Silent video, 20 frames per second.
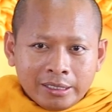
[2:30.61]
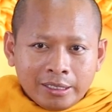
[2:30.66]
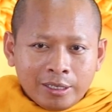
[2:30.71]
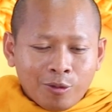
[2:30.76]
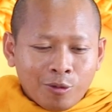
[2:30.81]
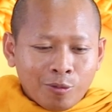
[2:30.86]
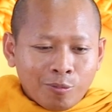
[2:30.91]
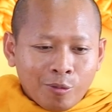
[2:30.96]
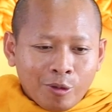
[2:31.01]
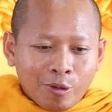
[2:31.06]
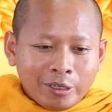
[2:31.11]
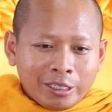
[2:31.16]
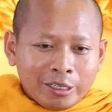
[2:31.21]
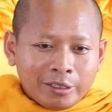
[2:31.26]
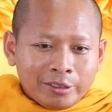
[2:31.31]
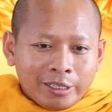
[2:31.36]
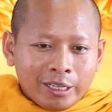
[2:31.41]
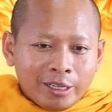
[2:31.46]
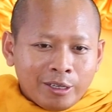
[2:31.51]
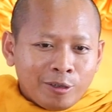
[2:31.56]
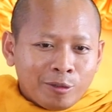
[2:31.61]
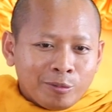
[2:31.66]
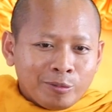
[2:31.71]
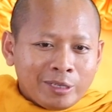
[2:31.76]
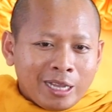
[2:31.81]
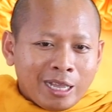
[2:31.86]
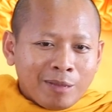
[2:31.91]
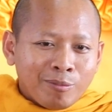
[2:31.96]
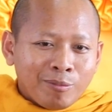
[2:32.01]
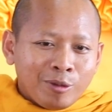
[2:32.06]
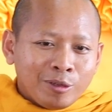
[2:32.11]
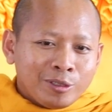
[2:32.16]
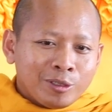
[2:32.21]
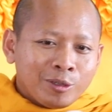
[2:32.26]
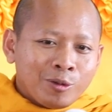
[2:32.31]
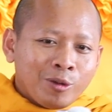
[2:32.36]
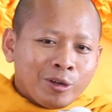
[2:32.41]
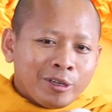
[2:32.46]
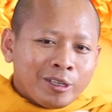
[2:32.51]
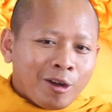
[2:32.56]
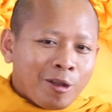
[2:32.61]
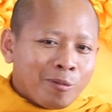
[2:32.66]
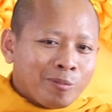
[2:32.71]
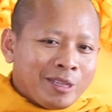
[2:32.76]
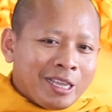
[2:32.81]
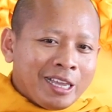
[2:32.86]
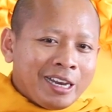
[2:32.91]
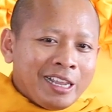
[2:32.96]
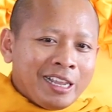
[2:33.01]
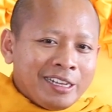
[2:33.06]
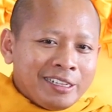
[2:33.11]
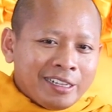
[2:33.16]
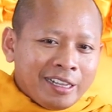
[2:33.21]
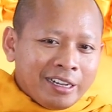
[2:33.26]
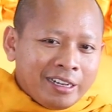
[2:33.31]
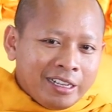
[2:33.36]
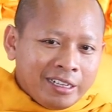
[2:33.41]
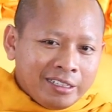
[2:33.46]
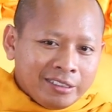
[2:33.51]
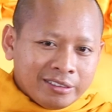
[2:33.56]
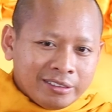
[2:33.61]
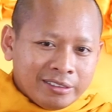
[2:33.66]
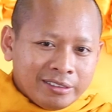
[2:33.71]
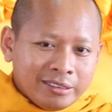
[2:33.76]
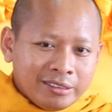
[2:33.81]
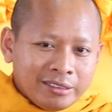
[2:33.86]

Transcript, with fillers: lùng muôn tờ tiếng lùng trăm muôn sụt quật crom tia lên sân tử